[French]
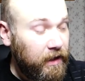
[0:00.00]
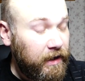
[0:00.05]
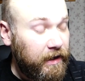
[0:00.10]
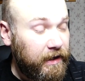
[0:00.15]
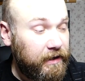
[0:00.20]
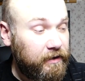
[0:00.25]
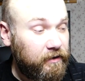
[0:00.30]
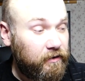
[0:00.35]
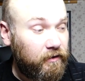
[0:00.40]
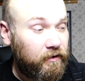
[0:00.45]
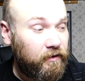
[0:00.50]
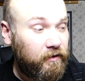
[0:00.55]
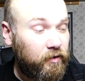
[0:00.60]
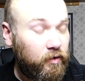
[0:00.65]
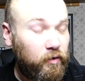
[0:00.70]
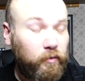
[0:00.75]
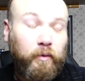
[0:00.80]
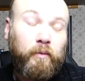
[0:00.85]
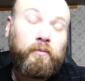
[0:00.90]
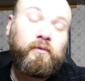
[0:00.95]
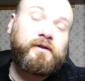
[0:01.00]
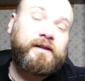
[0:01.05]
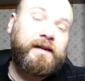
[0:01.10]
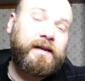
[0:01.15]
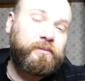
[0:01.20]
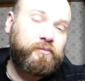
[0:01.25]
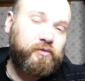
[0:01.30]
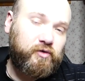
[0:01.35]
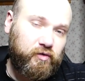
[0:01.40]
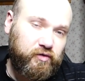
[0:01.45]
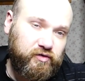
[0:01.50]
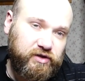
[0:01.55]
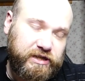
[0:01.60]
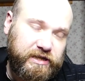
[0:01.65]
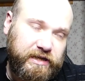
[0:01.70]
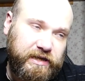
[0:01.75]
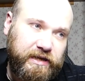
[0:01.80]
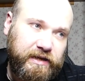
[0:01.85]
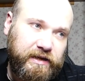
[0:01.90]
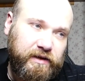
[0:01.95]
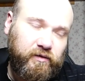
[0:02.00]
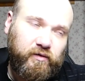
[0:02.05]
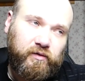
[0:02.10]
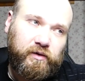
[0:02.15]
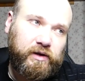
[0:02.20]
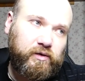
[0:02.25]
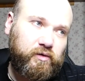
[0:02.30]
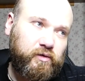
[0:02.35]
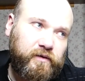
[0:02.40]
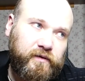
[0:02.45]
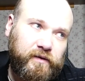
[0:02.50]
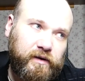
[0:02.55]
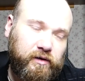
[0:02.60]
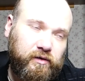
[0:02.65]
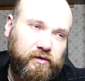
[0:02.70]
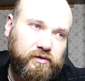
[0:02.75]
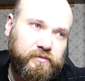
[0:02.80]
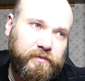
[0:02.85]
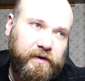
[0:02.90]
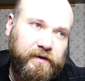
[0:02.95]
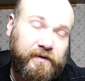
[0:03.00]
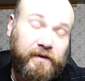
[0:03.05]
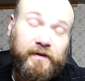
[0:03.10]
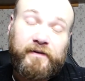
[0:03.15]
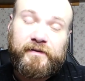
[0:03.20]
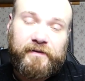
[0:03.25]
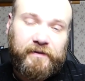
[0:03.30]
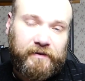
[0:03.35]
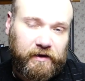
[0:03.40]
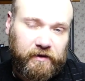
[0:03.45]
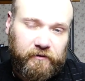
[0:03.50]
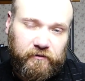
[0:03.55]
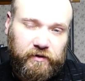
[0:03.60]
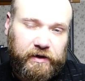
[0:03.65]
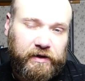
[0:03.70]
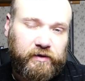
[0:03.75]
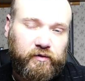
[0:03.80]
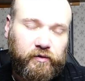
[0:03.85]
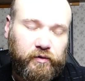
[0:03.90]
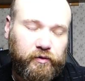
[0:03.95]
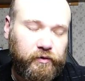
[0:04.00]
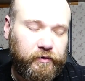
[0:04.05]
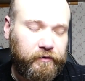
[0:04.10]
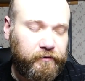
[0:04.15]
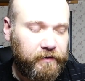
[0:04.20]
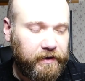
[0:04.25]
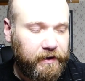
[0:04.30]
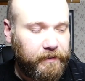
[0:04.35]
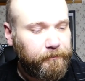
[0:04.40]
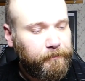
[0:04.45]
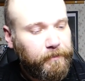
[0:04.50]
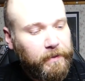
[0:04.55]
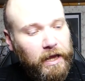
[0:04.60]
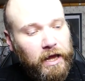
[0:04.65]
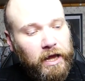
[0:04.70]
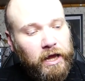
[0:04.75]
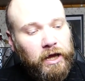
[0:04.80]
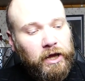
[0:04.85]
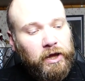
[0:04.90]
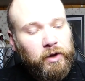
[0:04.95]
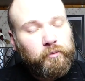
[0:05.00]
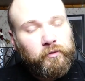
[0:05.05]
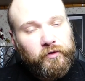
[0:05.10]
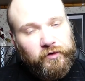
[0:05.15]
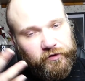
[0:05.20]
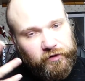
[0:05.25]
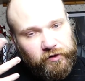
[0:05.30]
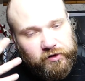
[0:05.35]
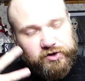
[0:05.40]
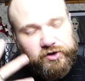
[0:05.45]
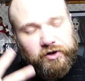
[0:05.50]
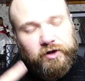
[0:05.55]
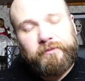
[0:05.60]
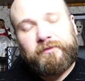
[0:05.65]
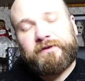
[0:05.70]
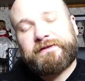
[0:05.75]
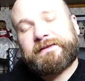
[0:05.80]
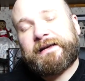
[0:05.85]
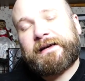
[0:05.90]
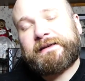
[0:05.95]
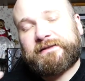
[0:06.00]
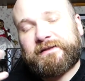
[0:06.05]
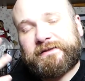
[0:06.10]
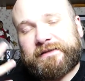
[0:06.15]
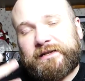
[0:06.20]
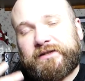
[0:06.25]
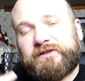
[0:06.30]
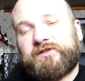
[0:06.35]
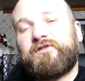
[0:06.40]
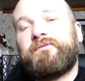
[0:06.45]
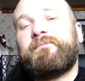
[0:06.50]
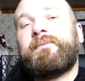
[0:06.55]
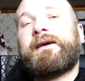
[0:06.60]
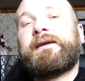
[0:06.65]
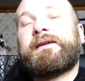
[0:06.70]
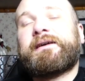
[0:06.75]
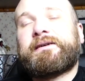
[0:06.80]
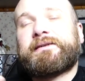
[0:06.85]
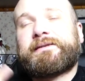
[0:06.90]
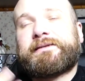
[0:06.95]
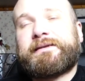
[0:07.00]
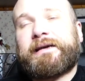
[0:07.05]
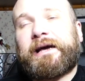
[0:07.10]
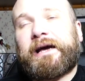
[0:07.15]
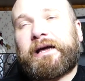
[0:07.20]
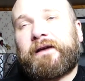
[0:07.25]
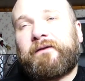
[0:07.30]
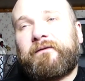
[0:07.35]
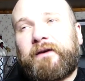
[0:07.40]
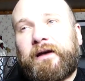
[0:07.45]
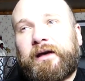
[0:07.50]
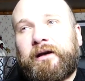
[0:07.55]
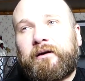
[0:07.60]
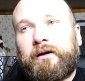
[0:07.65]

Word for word: Et euh, au moment d'aller me coucher sur les coups de 5h du matin, c'est vrai que je venais de se lever je commençais à sentir le sommeil hein, qui arrivait.